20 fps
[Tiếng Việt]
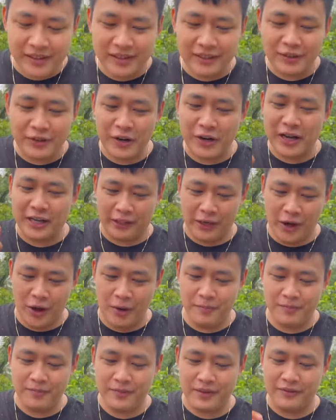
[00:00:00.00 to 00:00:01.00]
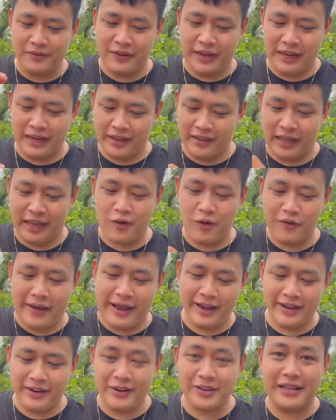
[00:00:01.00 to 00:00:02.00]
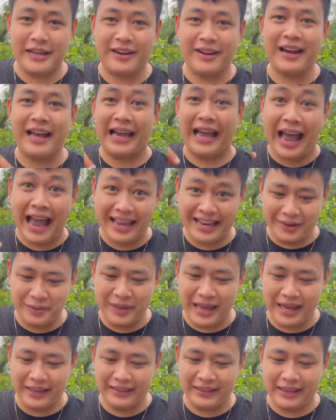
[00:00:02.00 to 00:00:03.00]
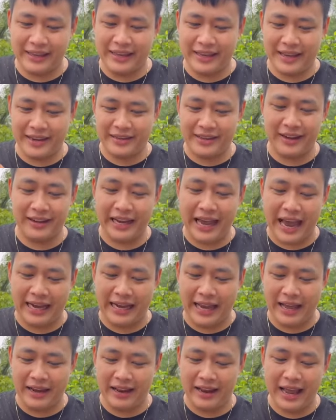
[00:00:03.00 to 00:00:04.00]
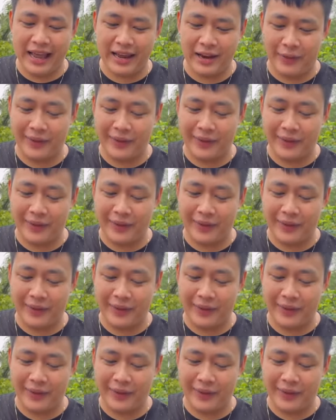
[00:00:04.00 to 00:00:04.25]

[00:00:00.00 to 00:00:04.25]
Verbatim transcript: rất là thơm và Lại thấy có vẻ là nó sẽ rất là cay luôn nha, tại vì cái chân gà này là Lại lấy cái loại